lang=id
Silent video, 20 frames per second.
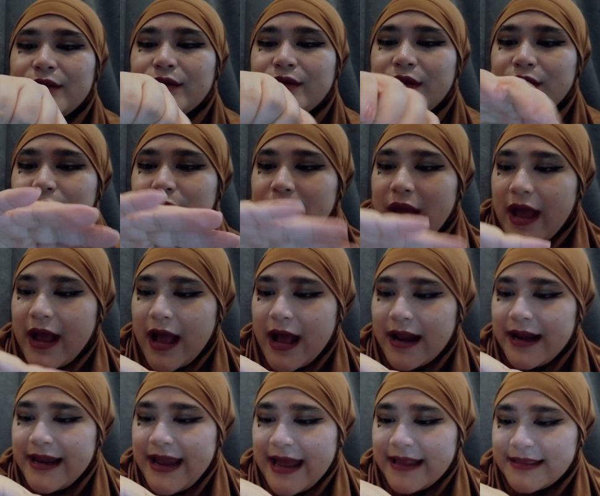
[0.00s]
tuh dia tuh kayak
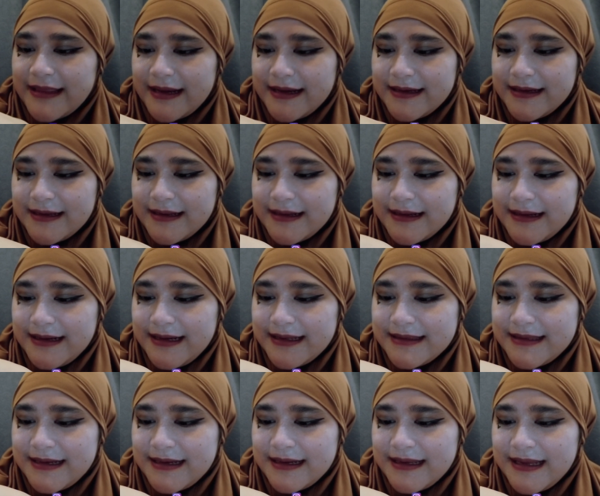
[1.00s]
agak kelihatan
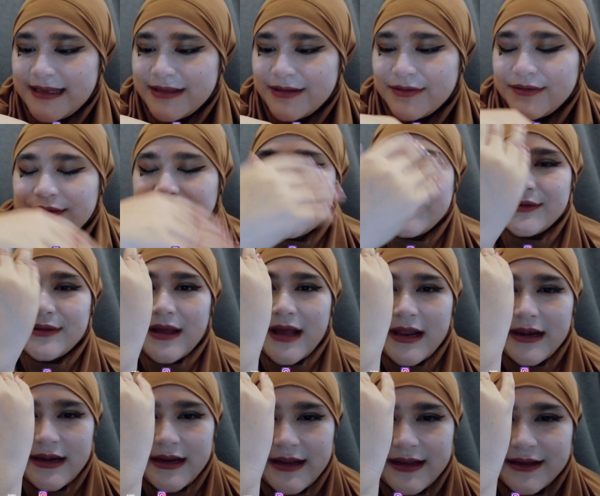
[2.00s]
glitter gitu
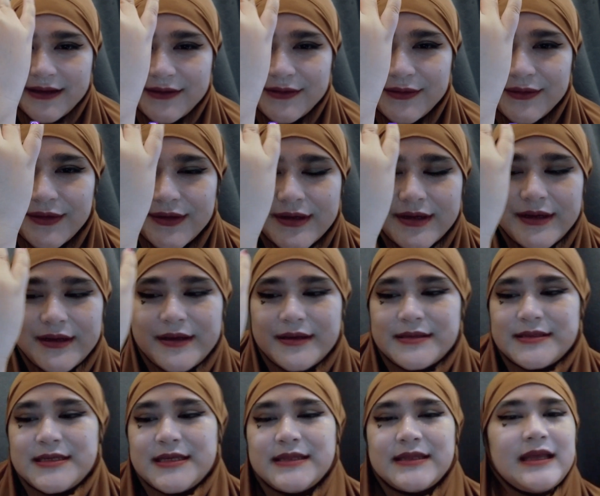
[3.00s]
ada duh
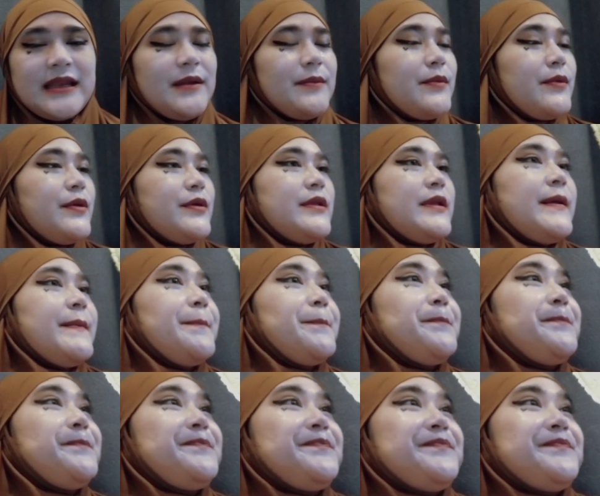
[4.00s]
cinta deh pokoknya